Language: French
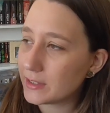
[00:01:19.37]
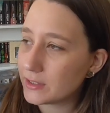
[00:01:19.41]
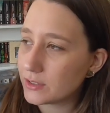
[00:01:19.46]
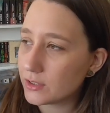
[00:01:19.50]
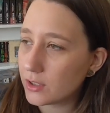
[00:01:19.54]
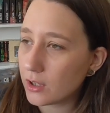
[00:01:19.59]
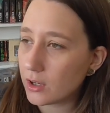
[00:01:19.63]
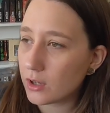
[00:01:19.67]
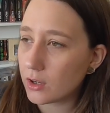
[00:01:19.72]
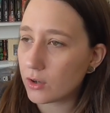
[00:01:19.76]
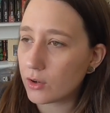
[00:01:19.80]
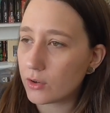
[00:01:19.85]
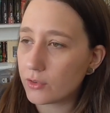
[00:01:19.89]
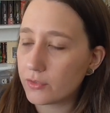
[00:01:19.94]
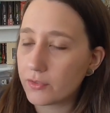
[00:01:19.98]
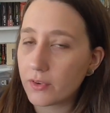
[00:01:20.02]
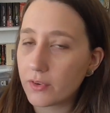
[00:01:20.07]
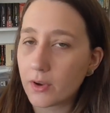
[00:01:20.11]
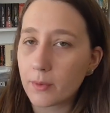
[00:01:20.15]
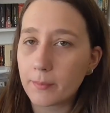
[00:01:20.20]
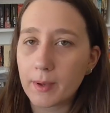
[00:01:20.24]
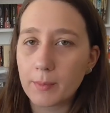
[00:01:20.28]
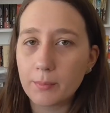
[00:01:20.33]
il sort en
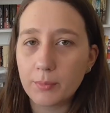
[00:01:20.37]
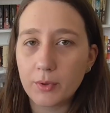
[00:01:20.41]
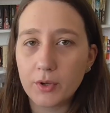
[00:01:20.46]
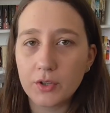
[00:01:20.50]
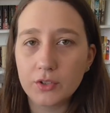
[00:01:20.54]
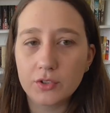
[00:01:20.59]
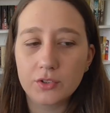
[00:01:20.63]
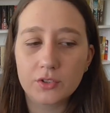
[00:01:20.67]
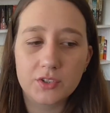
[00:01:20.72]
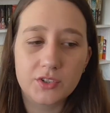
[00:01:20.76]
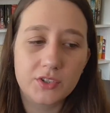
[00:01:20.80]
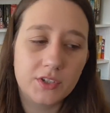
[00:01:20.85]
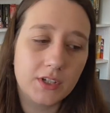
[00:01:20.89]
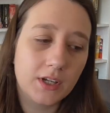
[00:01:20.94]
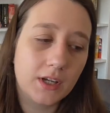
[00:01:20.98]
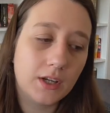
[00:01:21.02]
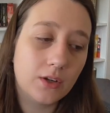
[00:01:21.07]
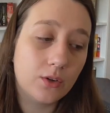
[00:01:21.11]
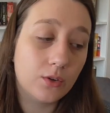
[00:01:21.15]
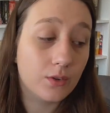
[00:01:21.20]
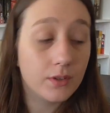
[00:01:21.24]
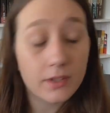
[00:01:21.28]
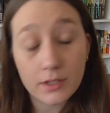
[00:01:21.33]
format poche
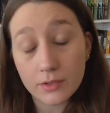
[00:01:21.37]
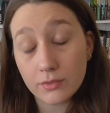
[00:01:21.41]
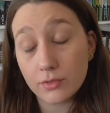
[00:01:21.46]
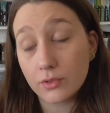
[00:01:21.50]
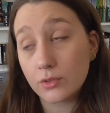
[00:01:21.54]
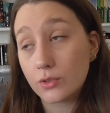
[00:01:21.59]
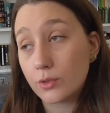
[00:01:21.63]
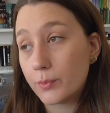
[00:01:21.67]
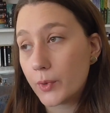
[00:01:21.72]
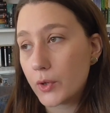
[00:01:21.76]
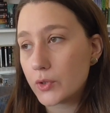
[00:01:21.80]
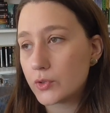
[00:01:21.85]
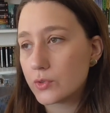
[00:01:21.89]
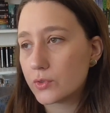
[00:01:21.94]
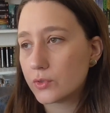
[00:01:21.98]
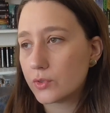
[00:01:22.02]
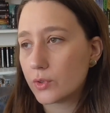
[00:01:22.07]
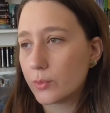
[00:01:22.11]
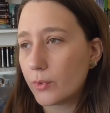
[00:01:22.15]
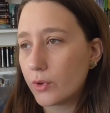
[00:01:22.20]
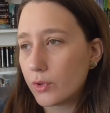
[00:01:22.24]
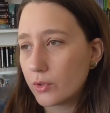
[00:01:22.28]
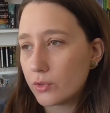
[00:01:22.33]
chez le livre de poche
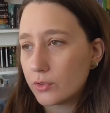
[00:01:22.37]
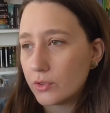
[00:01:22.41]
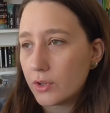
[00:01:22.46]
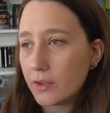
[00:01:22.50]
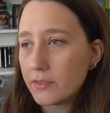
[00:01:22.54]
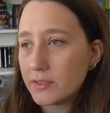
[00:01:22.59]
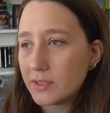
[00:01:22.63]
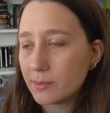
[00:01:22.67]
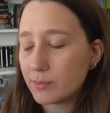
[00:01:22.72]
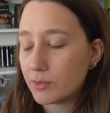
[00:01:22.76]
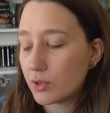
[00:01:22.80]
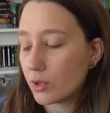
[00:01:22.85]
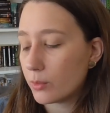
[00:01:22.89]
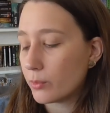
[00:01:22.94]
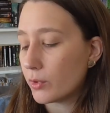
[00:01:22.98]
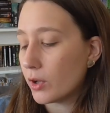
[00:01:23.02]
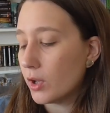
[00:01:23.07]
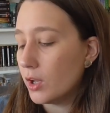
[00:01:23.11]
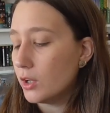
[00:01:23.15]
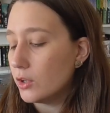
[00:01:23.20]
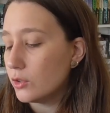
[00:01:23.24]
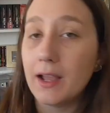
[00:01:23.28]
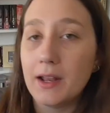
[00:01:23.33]
justement le 9 septembre
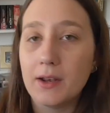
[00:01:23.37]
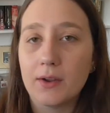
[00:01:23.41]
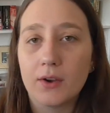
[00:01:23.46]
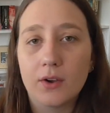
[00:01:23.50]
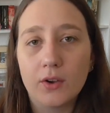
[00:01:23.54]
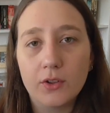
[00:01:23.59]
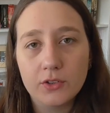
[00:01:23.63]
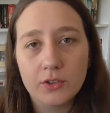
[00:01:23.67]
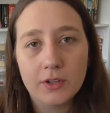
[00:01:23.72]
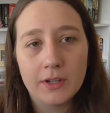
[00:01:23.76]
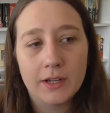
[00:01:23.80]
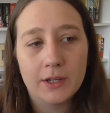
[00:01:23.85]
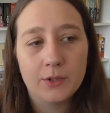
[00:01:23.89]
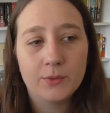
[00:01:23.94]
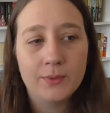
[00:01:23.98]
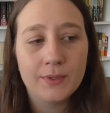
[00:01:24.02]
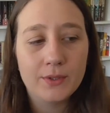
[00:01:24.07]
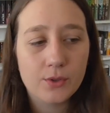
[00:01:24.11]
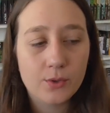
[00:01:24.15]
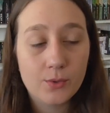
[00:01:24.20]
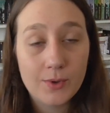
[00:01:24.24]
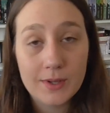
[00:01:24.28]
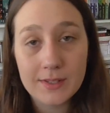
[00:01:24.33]
alors Entends la
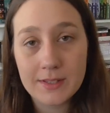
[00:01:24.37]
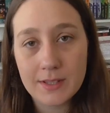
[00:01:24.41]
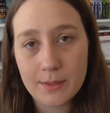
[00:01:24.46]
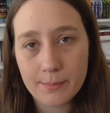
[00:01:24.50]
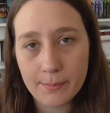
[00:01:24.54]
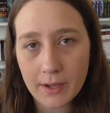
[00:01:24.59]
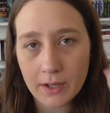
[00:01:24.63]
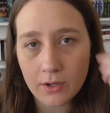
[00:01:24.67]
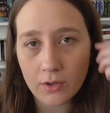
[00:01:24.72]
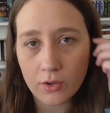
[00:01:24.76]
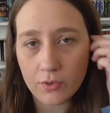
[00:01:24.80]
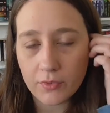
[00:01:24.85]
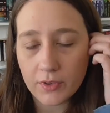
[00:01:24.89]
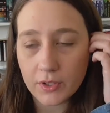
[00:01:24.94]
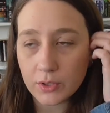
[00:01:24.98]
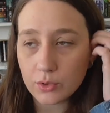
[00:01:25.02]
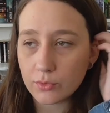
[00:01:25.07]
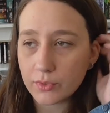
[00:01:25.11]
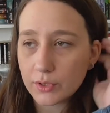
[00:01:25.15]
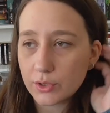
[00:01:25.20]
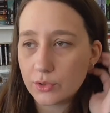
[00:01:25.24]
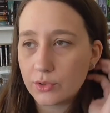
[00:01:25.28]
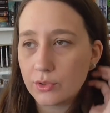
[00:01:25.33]
nuit de quoi ça parle en
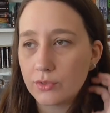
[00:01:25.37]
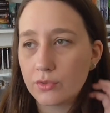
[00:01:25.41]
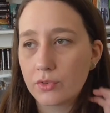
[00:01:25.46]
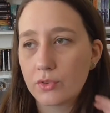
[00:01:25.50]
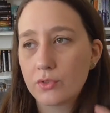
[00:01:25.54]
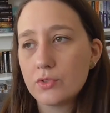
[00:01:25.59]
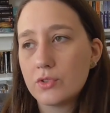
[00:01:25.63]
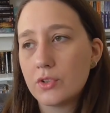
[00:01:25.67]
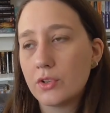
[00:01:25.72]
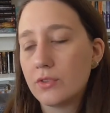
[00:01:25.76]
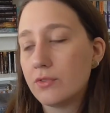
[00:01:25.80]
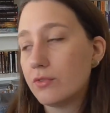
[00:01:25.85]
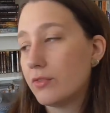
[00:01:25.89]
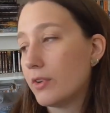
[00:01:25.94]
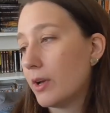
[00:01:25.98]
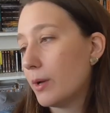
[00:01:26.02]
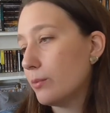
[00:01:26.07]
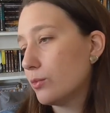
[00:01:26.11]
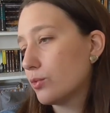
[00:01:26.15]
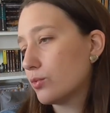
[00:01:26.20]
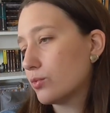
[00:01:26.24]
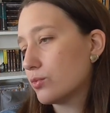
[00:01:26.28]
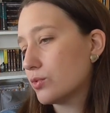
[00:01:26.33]
fait on va suivre une jeune
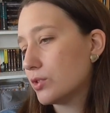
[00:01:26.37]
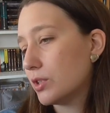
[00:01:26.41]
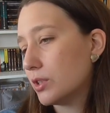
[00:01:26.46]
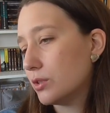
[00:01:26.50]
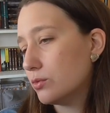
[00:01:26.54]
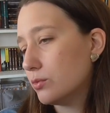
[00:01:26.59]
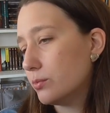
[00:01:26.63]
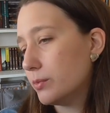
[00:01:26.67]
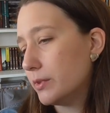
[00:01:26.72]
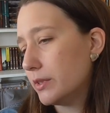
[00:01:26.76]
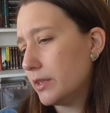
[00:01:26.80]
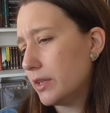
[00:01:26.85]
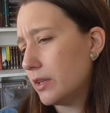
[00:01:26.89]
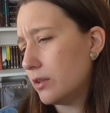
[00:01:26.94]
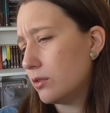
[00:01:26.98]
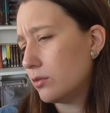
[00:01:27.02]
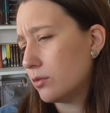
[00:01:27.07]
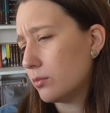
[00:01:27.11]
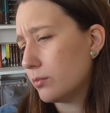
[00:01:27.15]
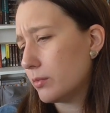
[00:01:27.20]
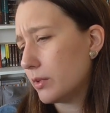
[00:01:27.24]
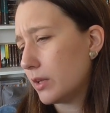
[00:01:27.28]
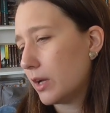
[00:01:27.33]
femme dont j'ai oublié
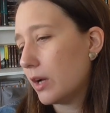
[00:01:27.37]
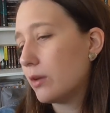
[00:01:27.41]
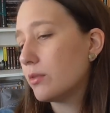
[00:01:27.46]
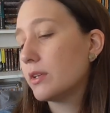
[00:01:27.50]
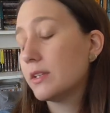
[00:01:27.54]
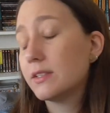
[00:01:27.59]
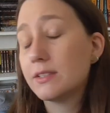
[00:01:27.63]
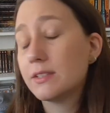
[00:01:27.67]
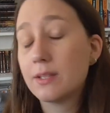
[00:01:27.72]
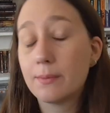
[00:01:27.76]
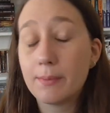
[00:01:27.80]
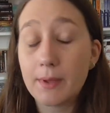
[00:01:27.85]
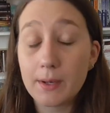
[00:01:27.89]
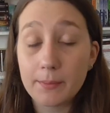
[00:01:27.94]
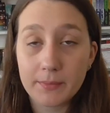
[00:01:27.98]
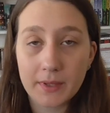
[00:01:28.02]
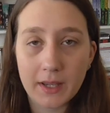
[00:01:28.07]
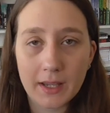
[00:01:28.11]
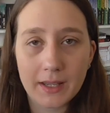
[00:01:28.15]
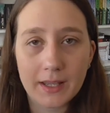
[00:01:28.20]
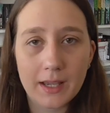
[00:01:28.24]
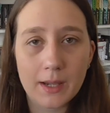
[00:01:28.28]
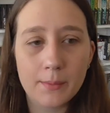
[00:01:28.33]
le nom mais ah oui qui s'appelle
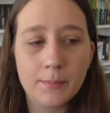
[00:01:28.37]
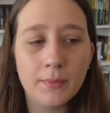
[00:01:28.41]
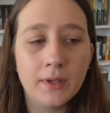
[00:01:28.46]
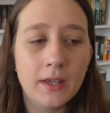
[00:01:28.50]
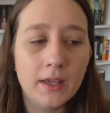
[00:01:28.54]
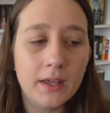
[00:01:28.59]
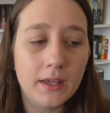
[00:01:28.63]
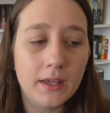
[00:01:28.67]
Myriam